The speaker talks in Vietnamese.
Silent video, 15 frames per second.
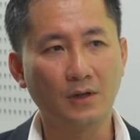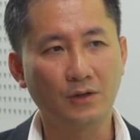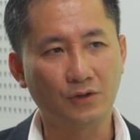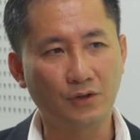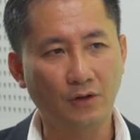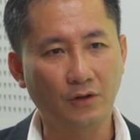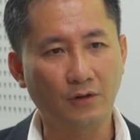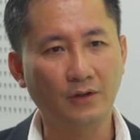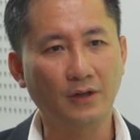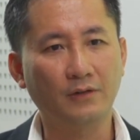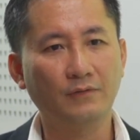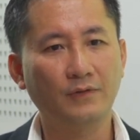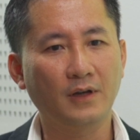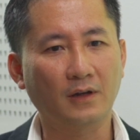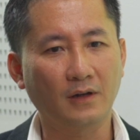cho
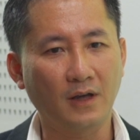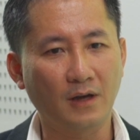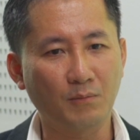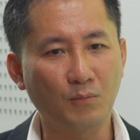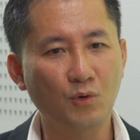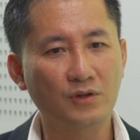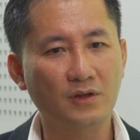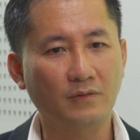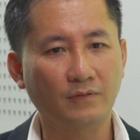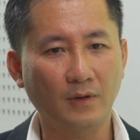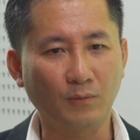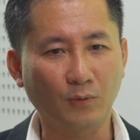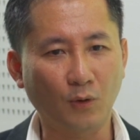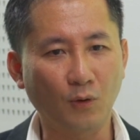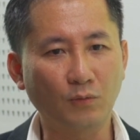đến việc là mua sản
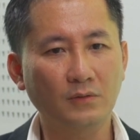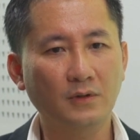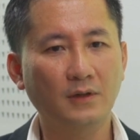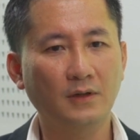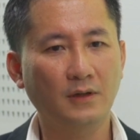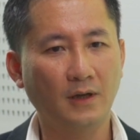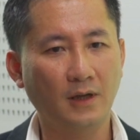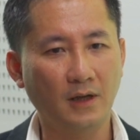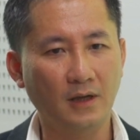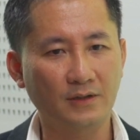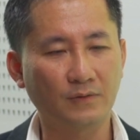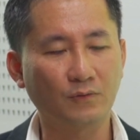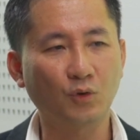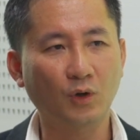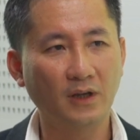phẩm cũng như là
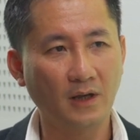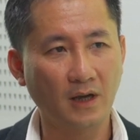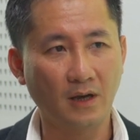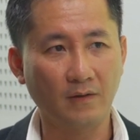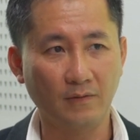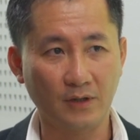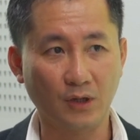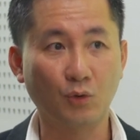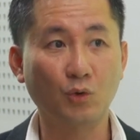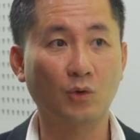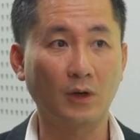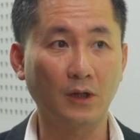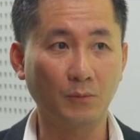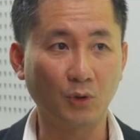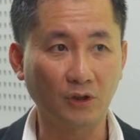dịch vụ khách hàng và giải quyết
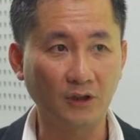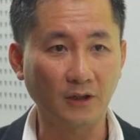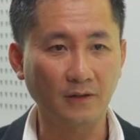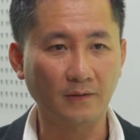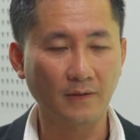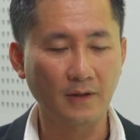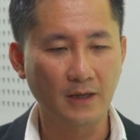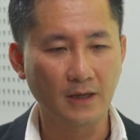quyền lợi bồi thường